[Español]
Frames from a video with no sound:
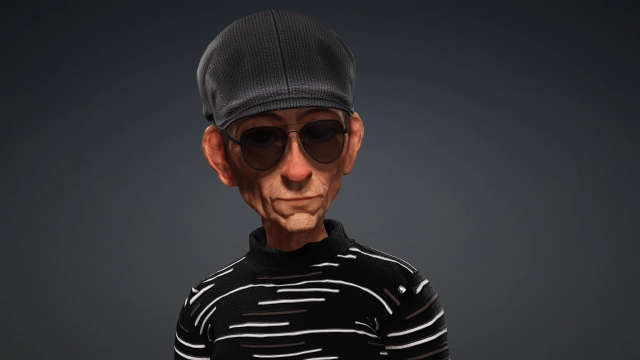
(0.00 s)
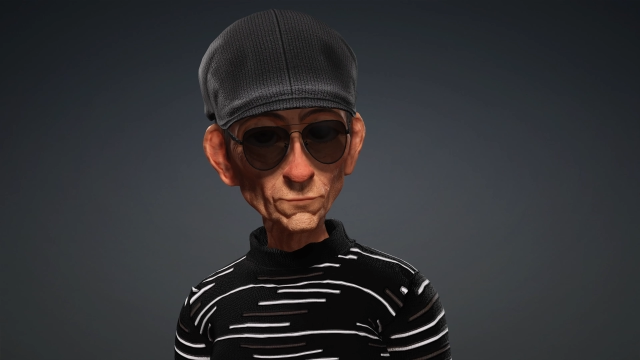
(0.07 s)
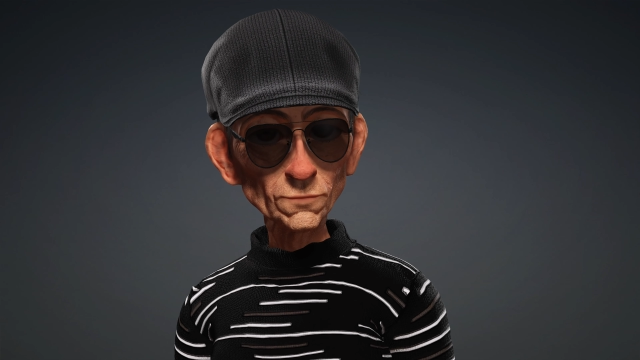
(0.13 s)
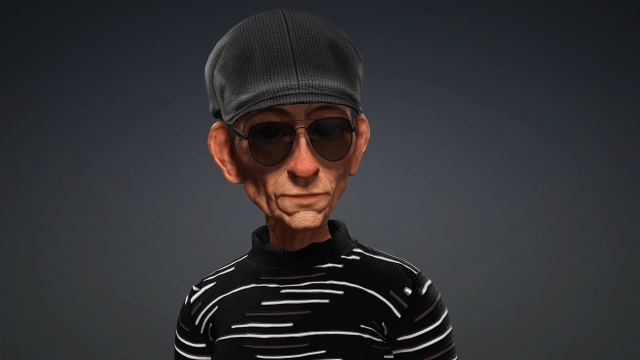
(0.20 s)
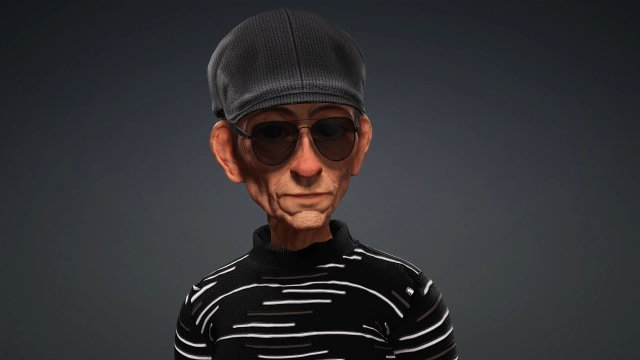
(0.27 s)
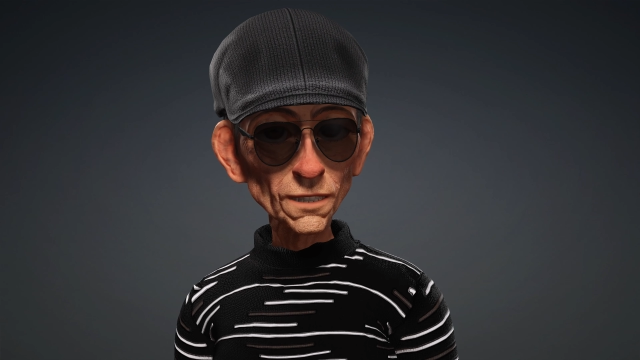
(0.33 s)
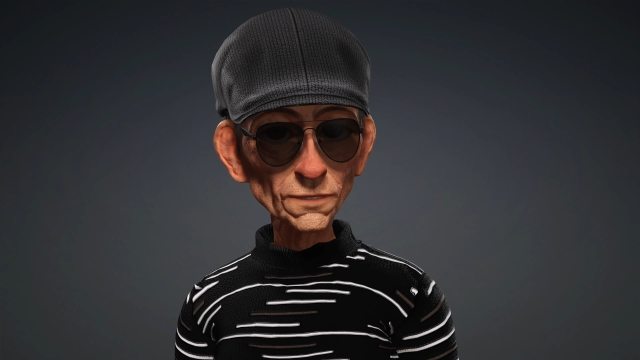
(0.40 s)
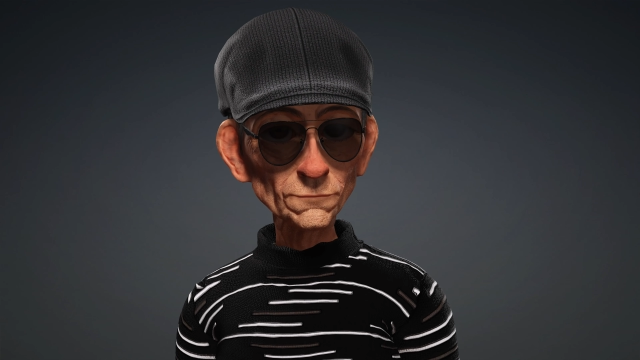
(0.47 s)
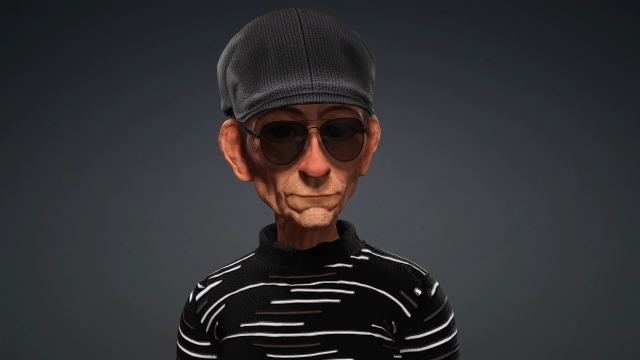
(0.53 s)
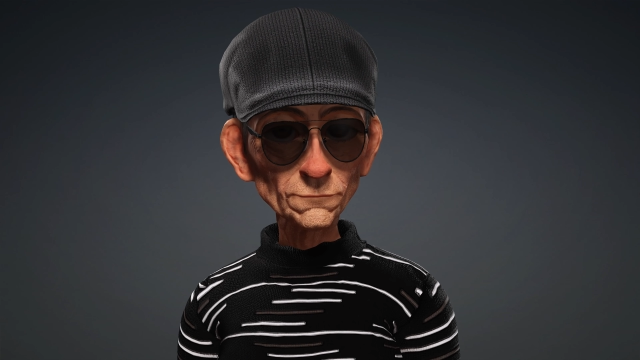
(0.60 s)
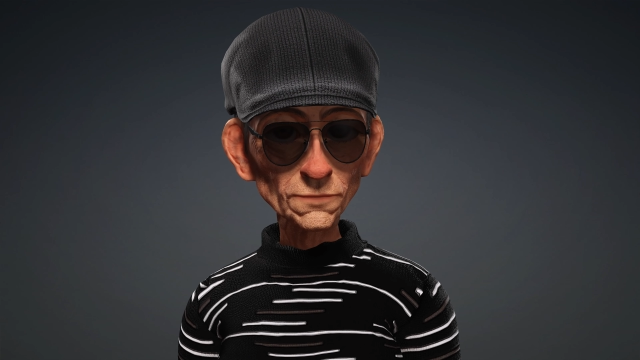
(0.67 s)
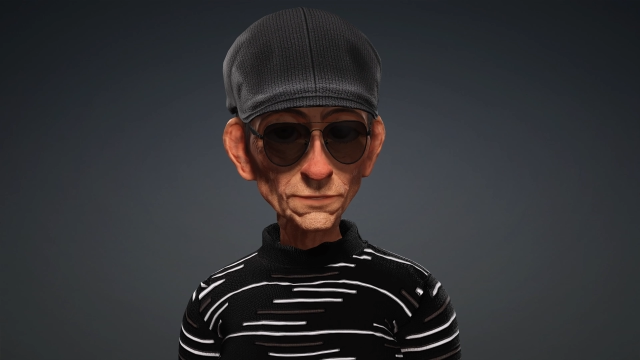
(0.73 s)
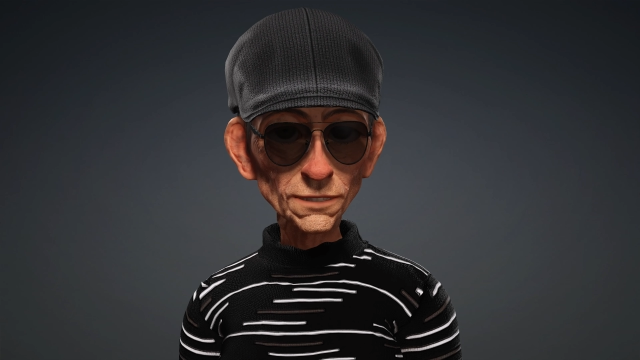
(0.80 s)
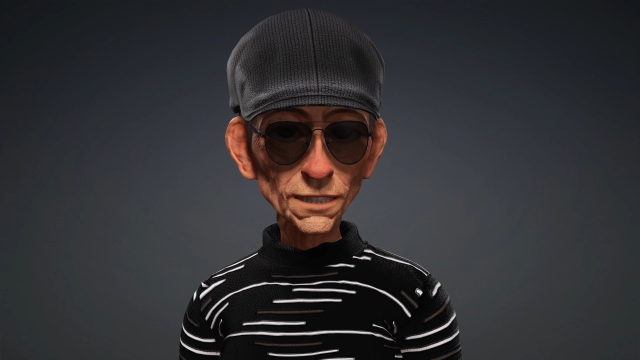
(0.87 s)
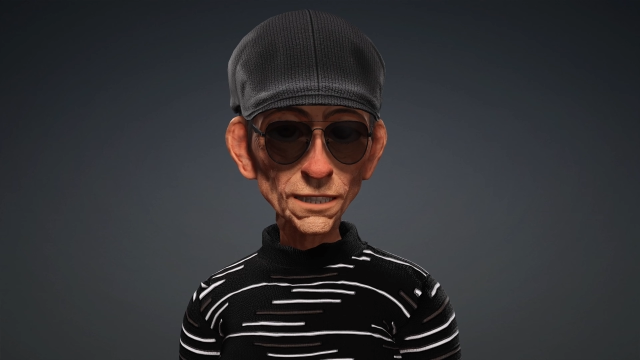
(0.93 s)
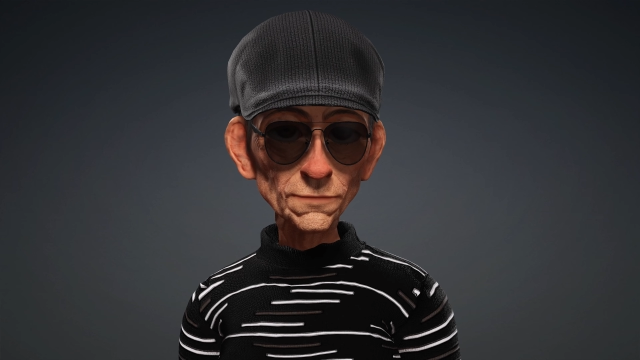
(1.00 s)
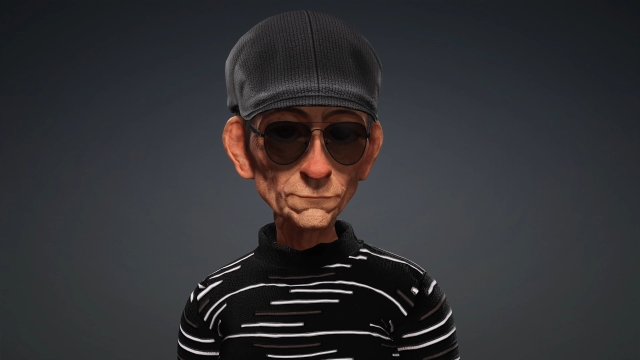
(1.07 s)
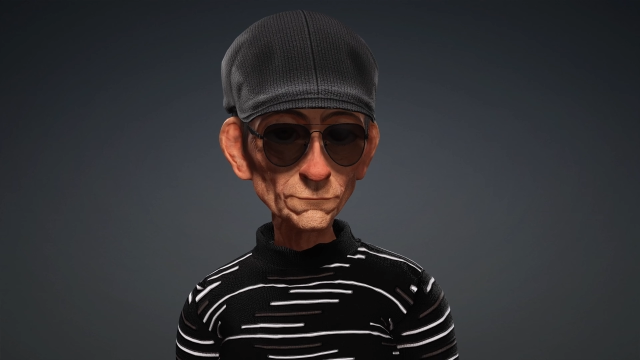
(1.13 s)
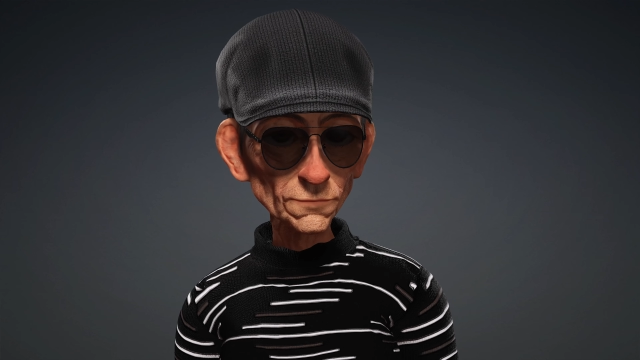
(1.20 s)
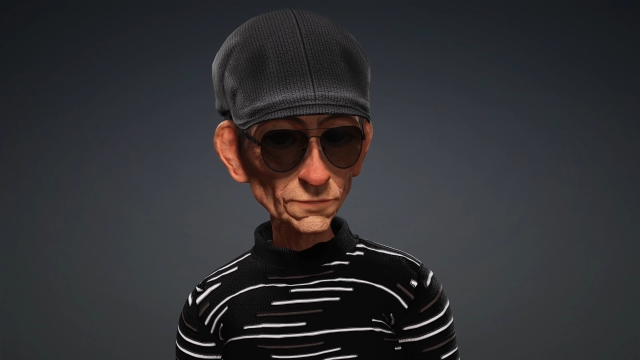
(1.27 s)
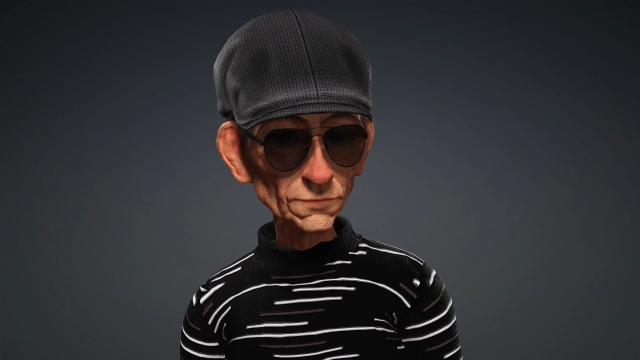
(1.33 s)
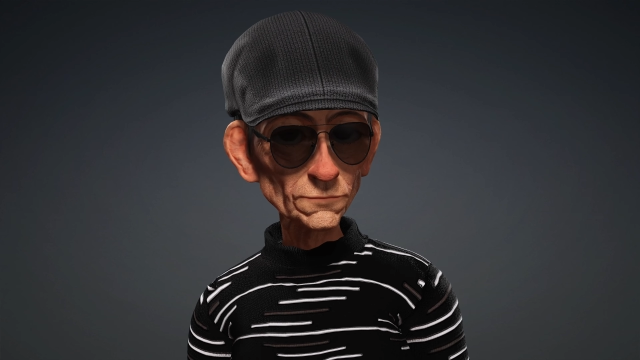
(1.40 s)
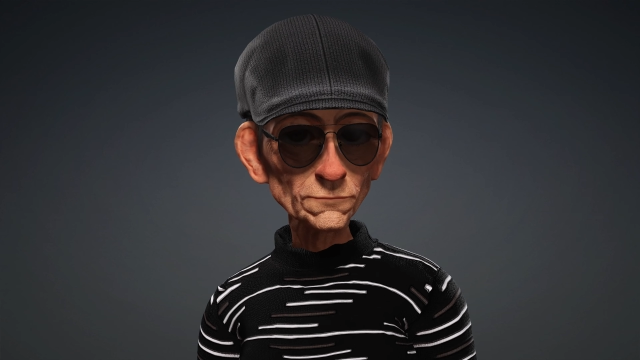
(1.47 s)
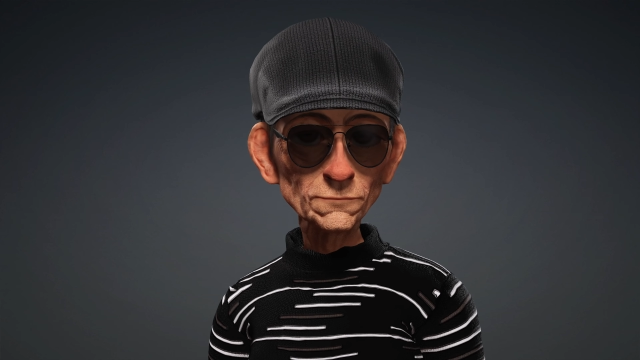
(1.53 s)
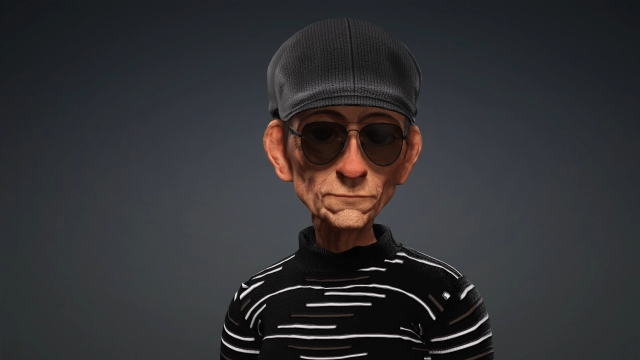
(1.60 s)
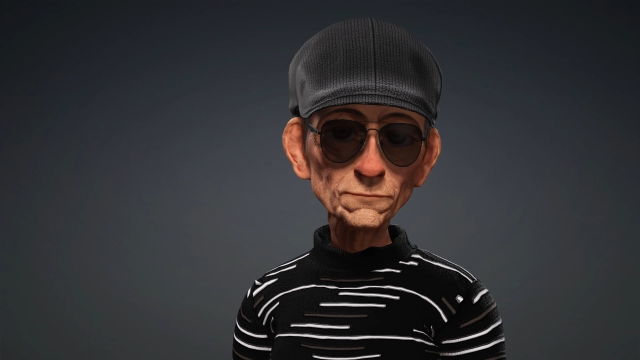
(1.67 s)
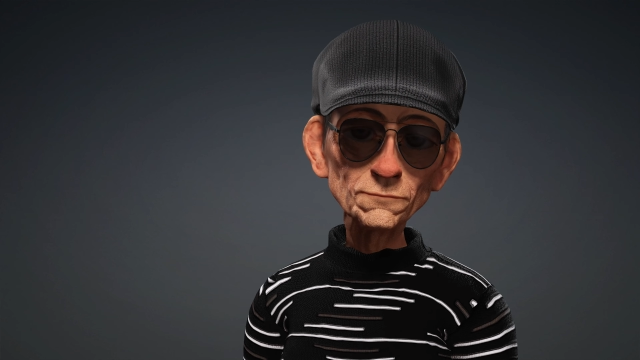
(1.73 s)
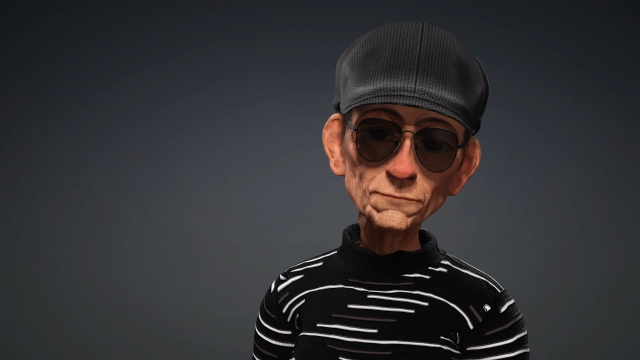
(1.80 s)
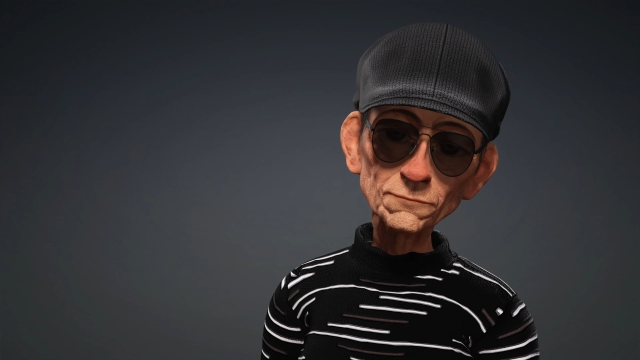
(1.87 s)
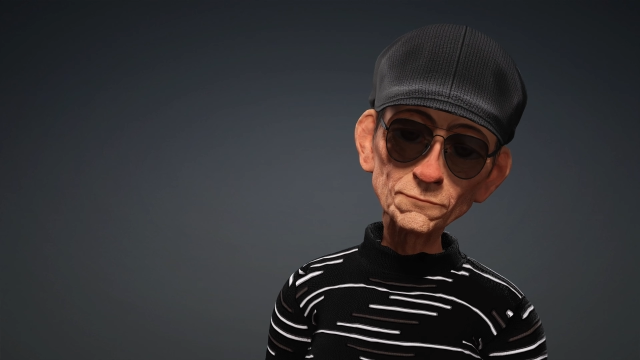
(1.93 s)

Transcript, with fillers: sueños diferentes, sueños que